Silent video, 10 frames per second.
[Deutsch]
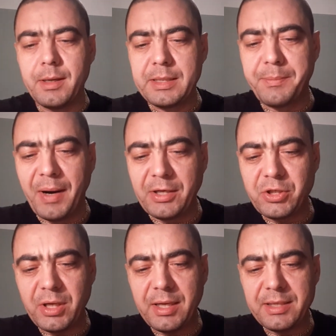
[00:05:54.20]
Die
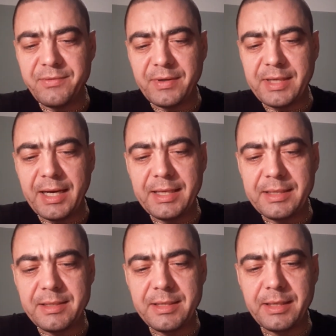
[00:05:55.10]
Panchalas
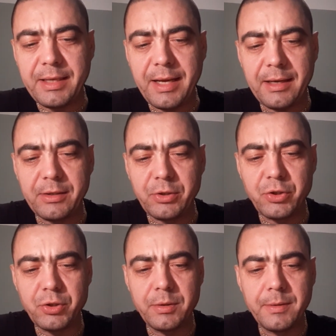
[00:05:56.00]
verteidigten sich
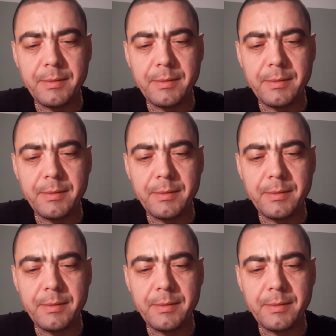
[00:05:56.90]
energisch.